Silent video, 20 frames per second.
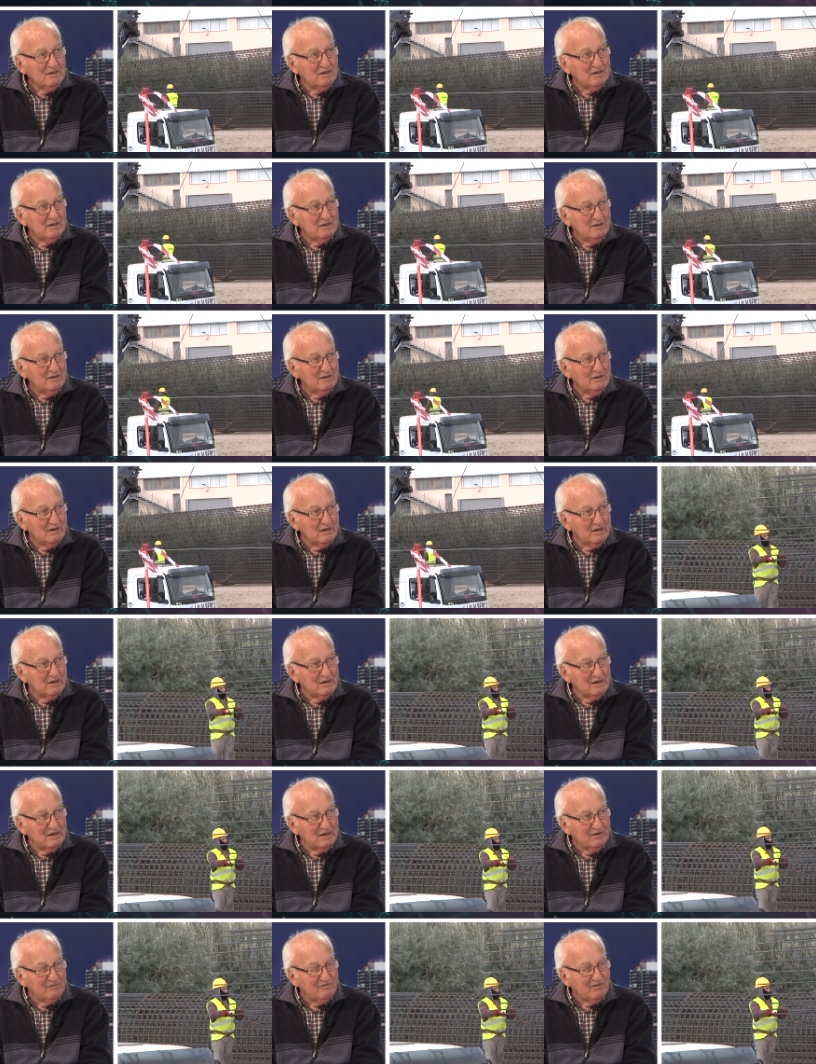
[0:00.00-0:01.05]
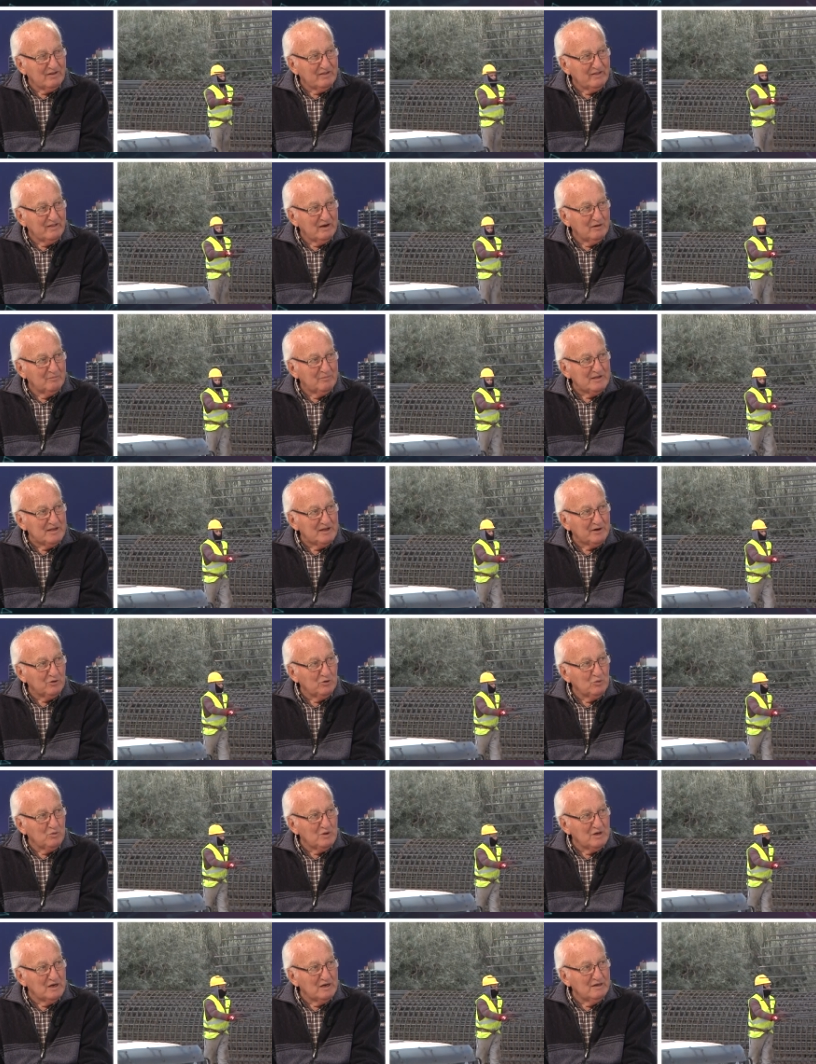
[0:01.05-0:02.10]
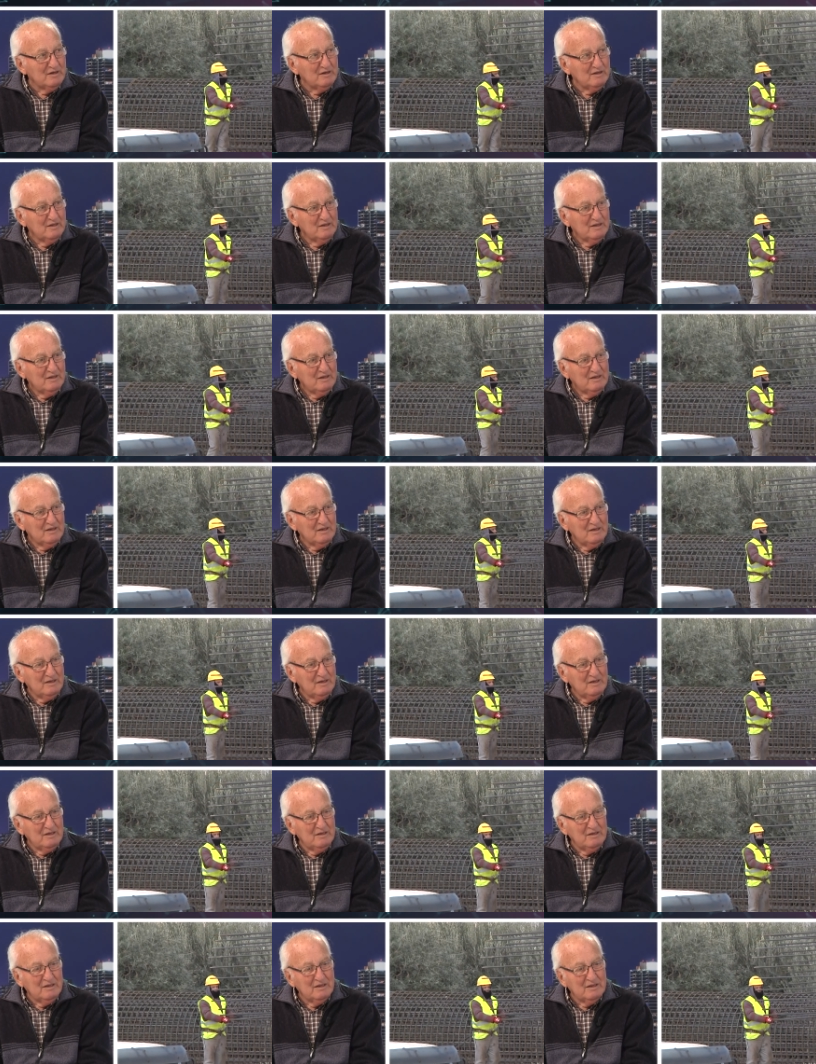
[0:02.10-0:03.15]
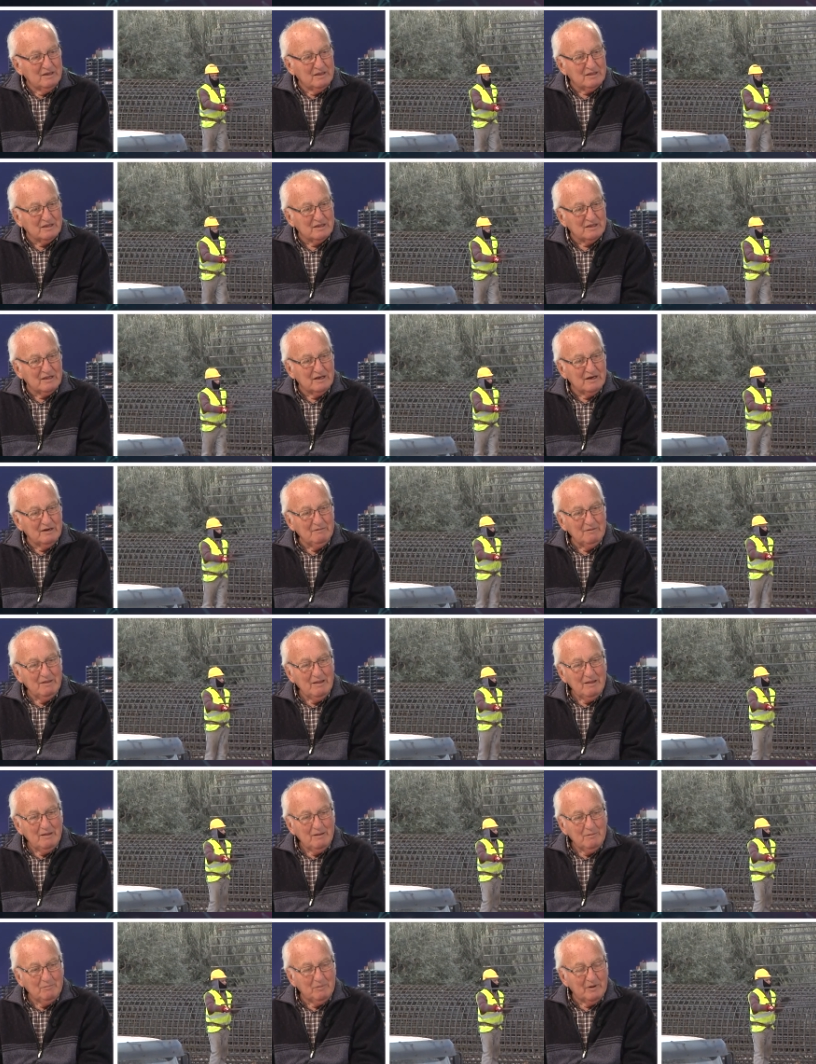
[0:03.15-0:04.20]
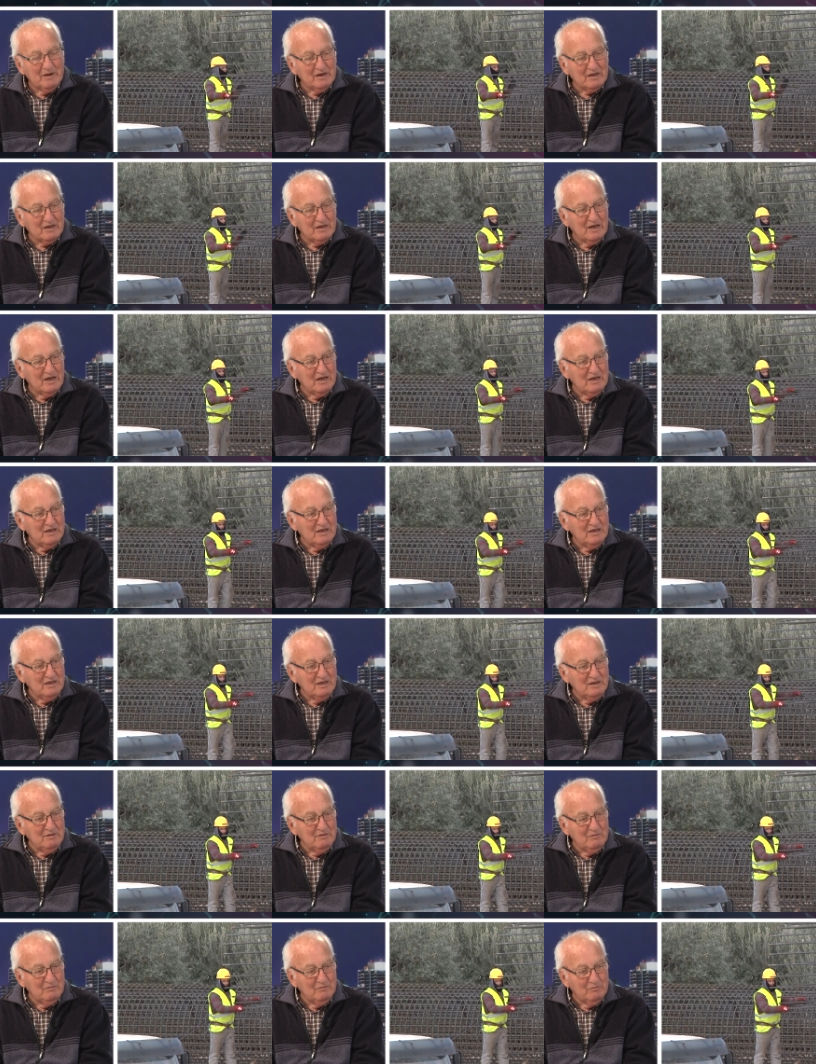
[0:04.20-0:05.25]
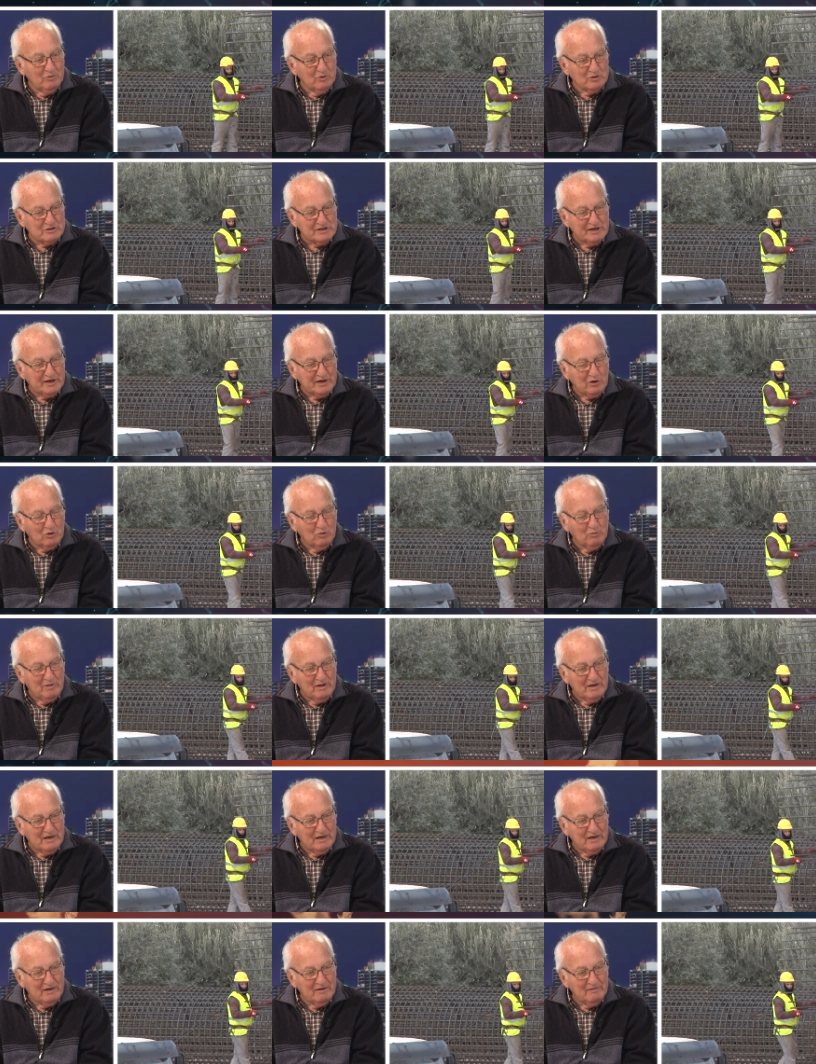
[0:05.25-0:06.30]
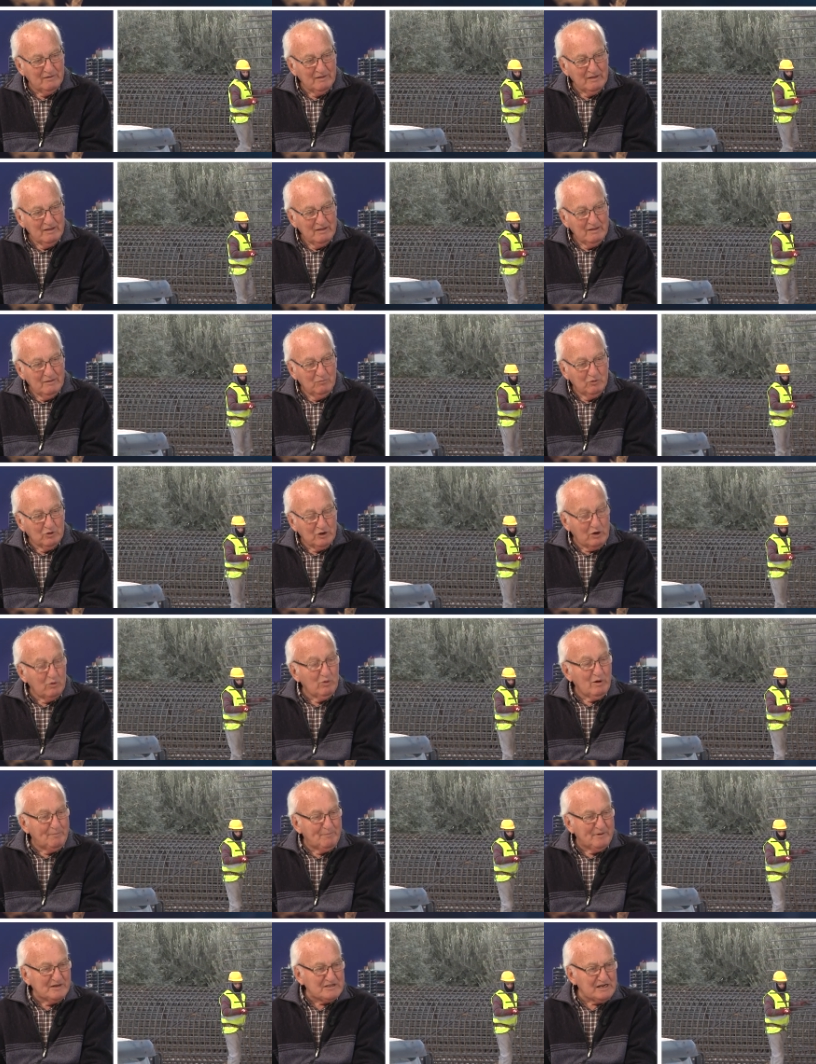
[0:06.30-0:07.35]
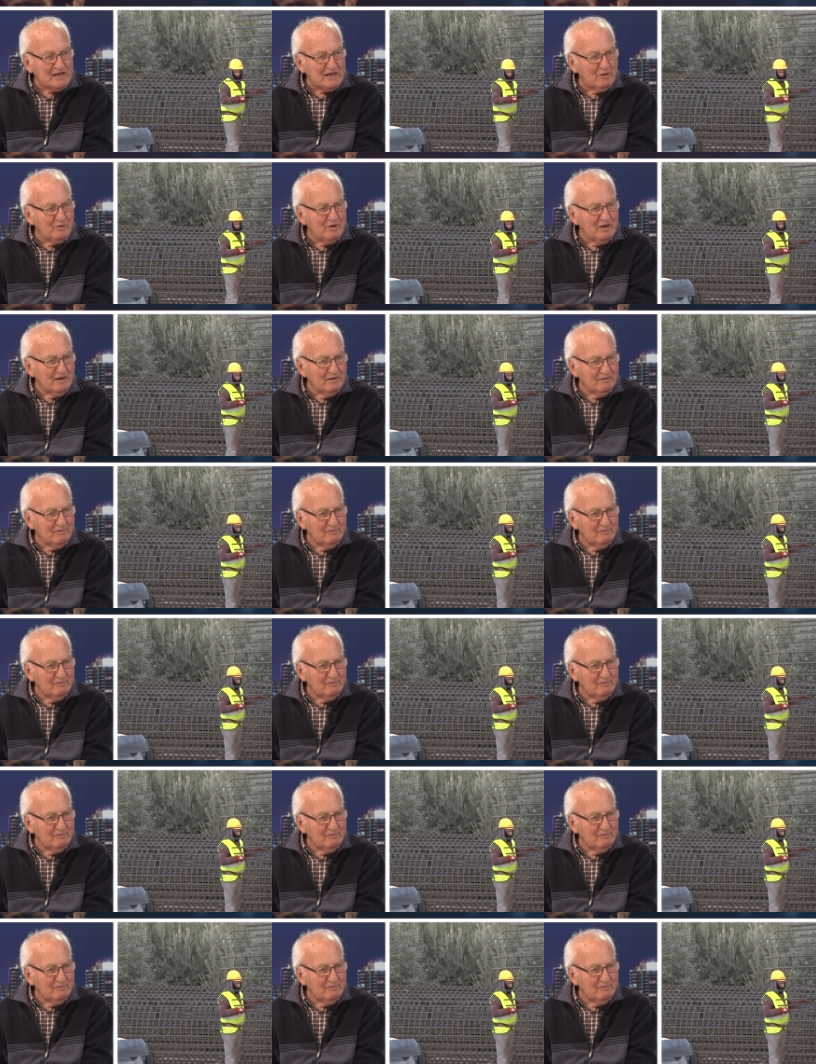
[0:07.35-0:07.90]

en la, falda de la Peña Rubia, y etcétera, para que ahí pues se recuperen por algunas presas que había.